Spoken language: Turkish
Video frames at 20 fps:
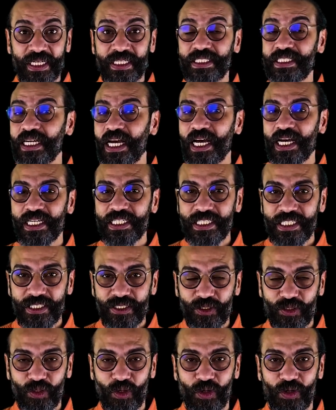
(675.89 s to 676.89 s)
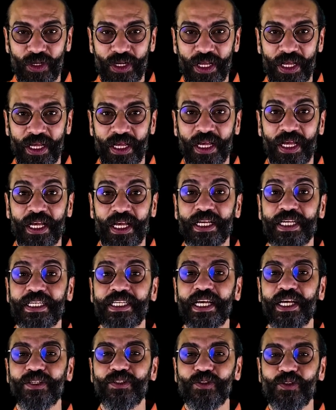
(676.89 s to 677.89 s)
Ya hayır söyle
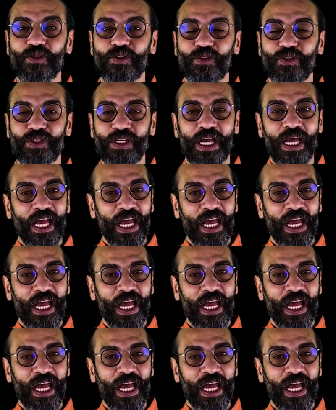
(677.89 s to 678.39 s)
ya sus.